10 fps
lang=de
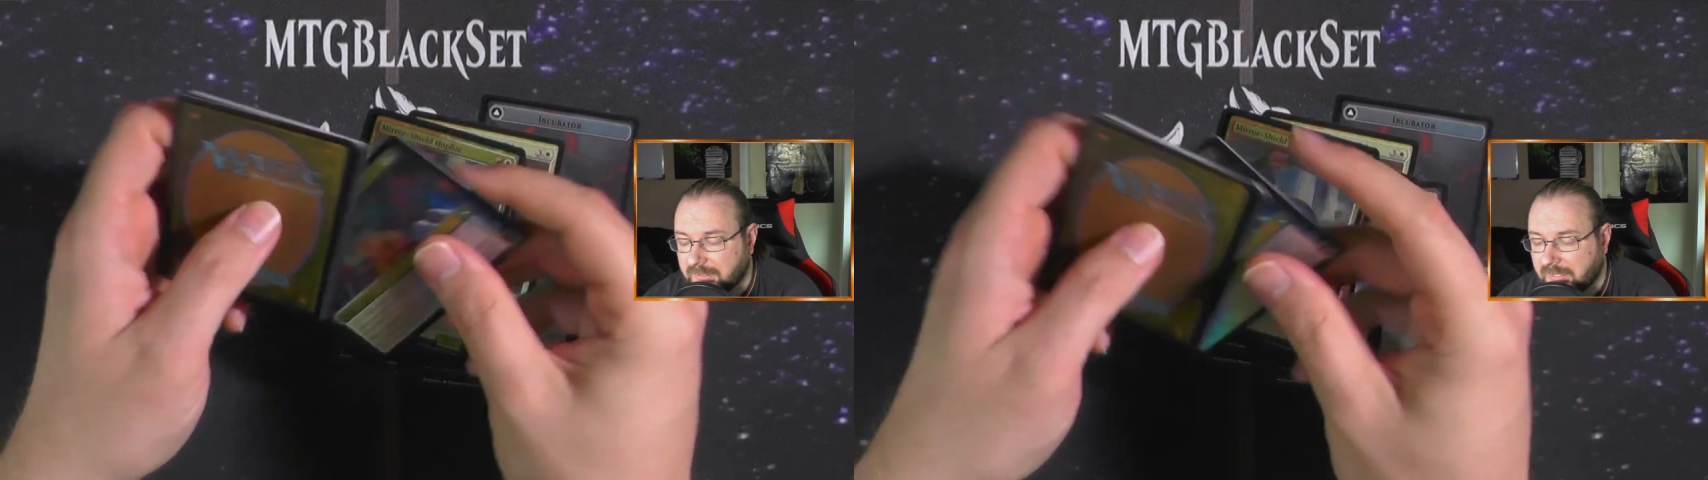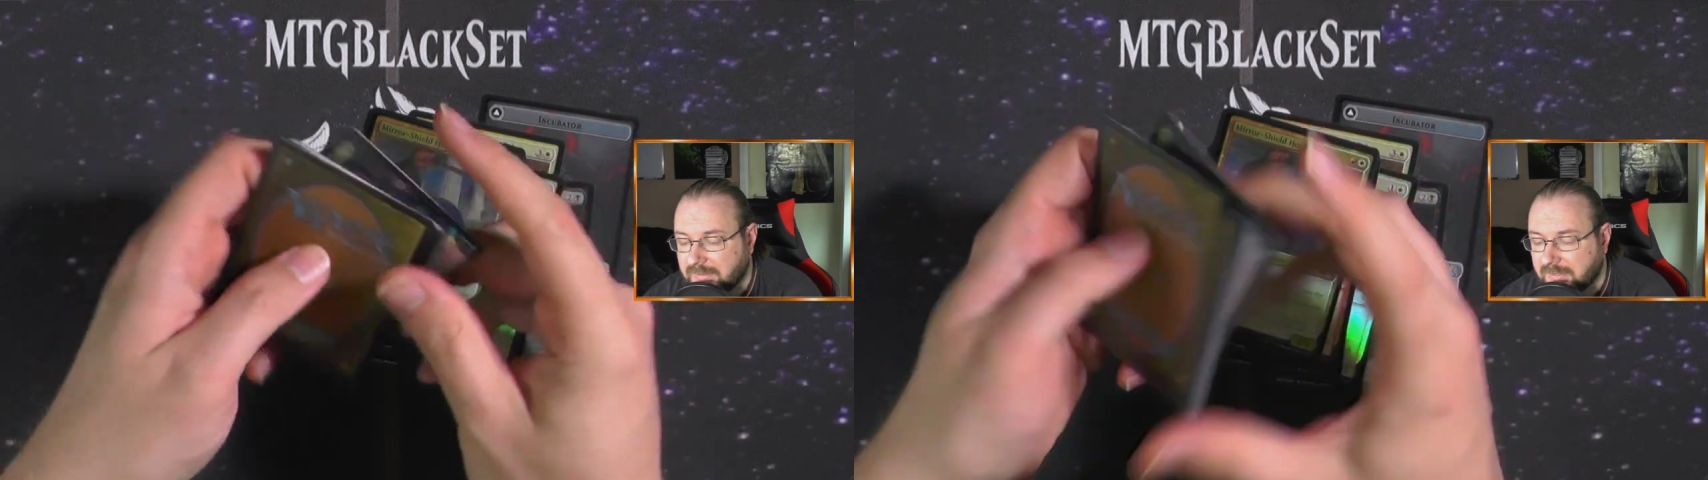
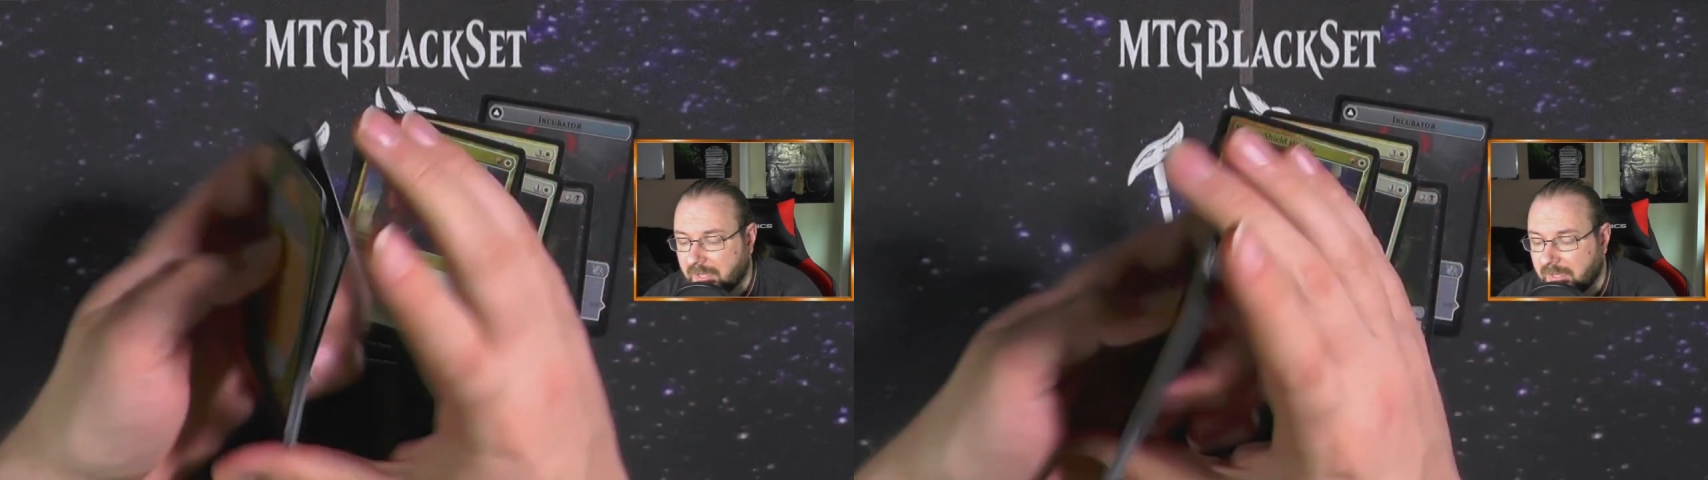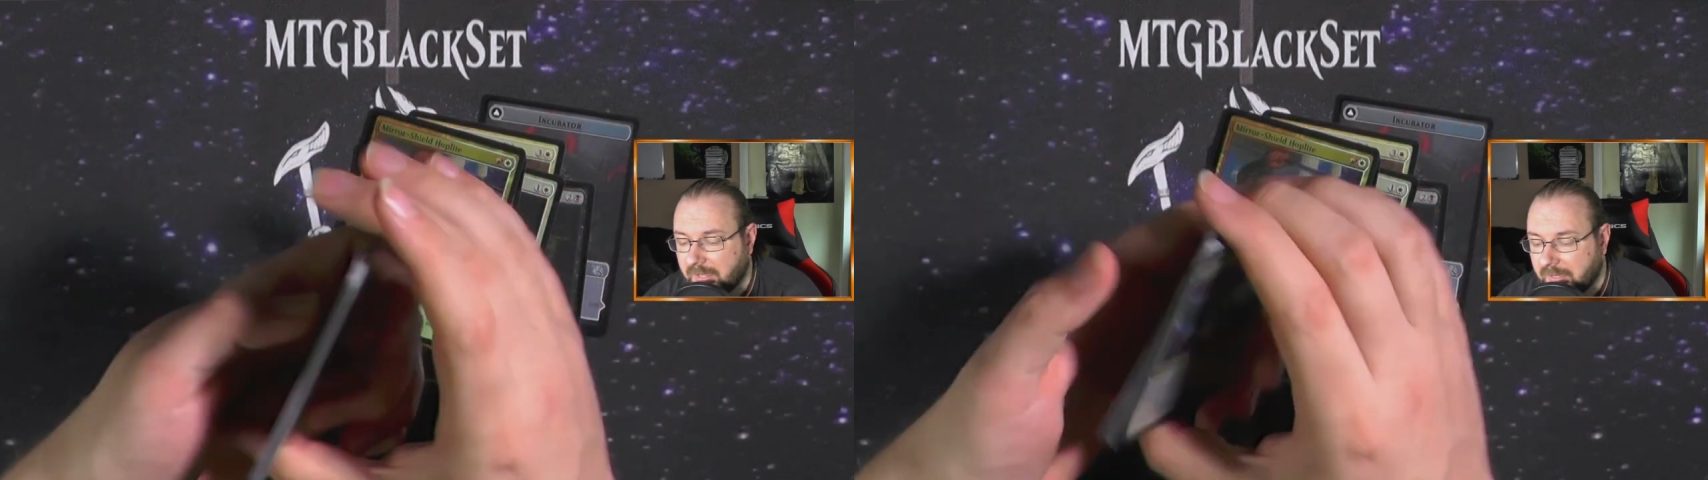das
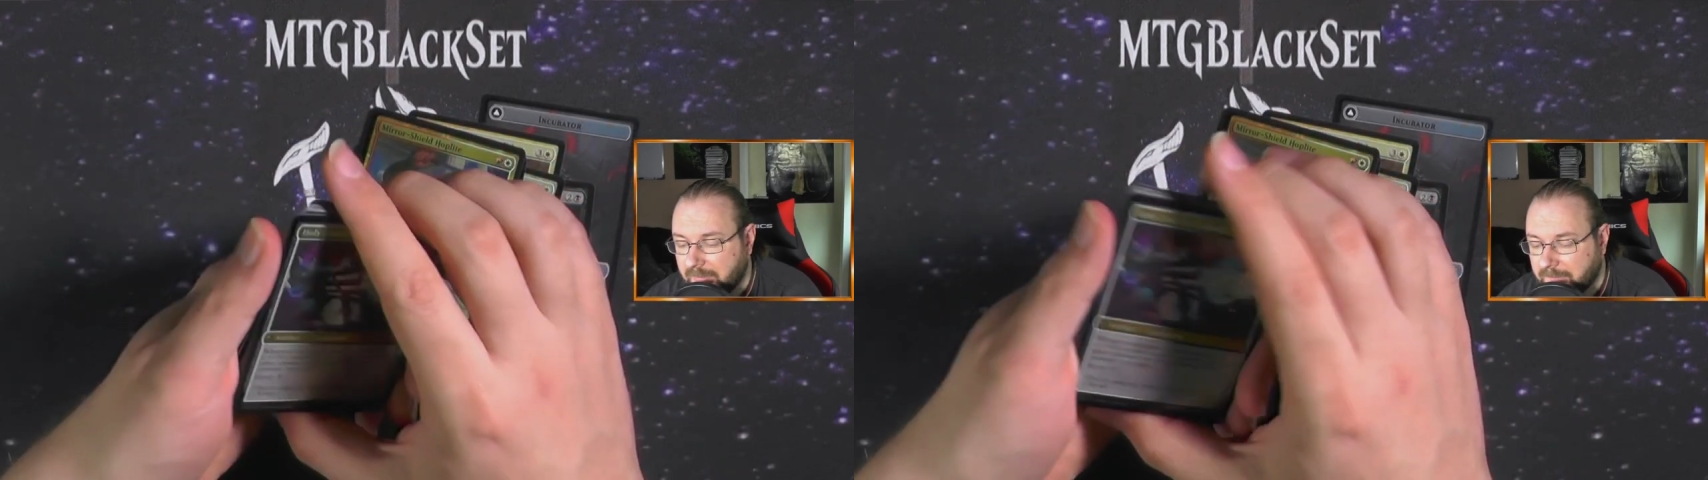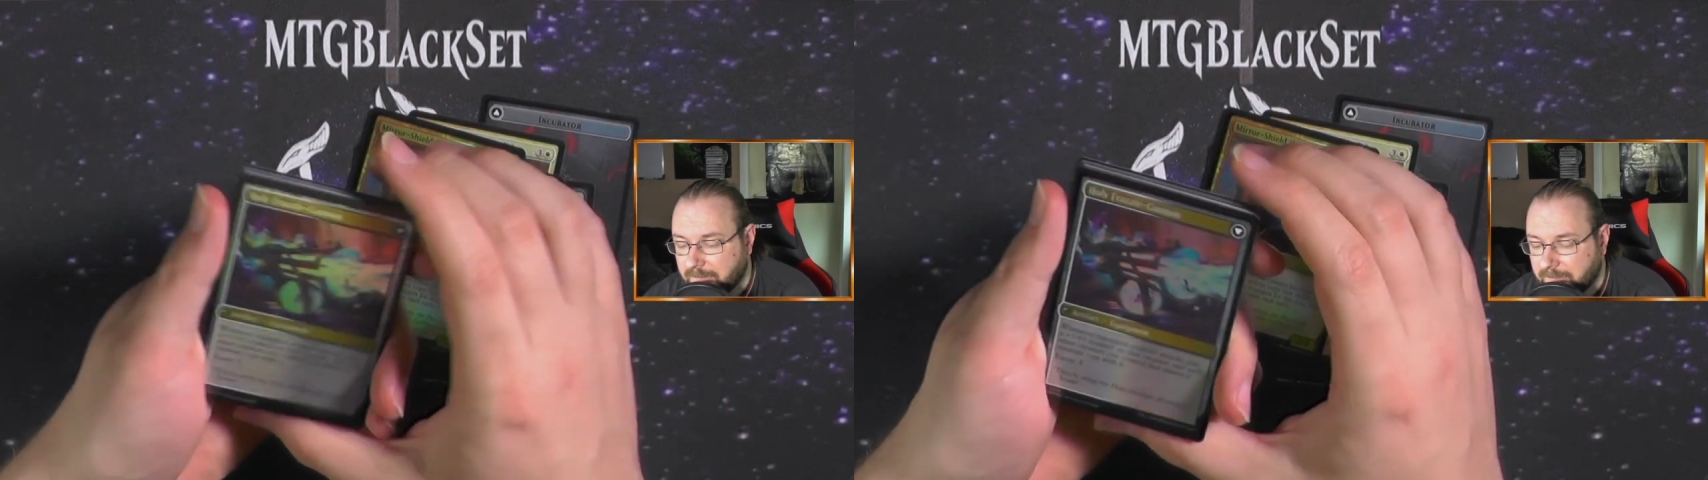
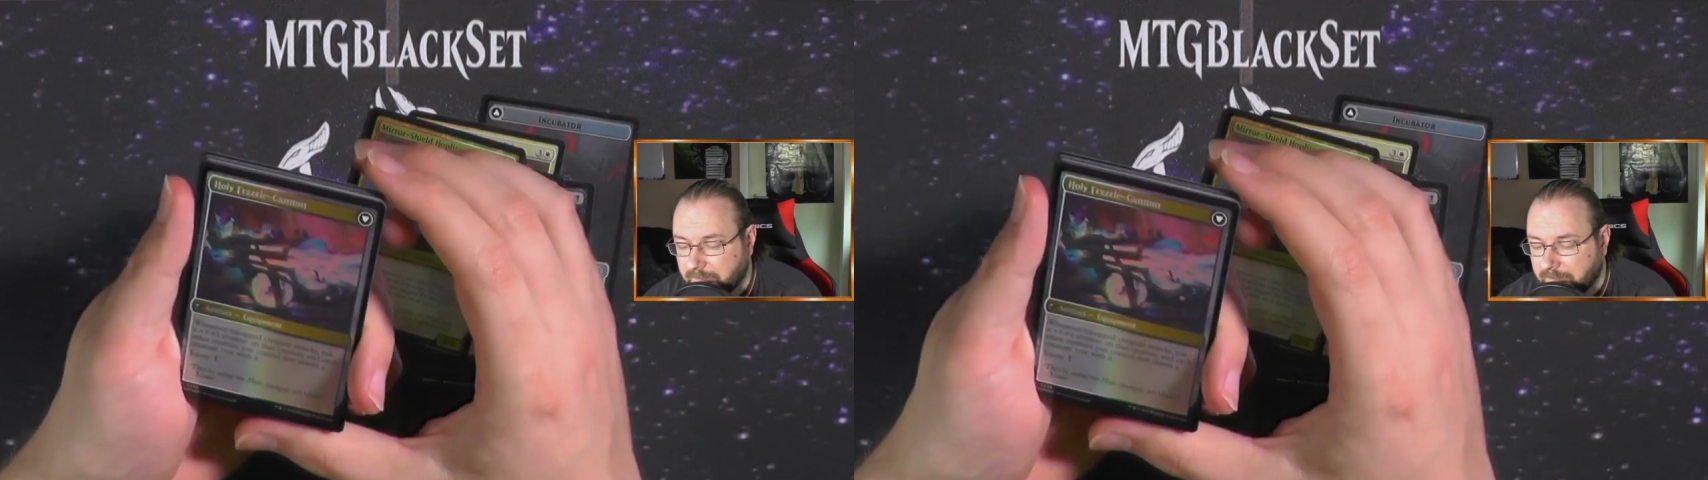ein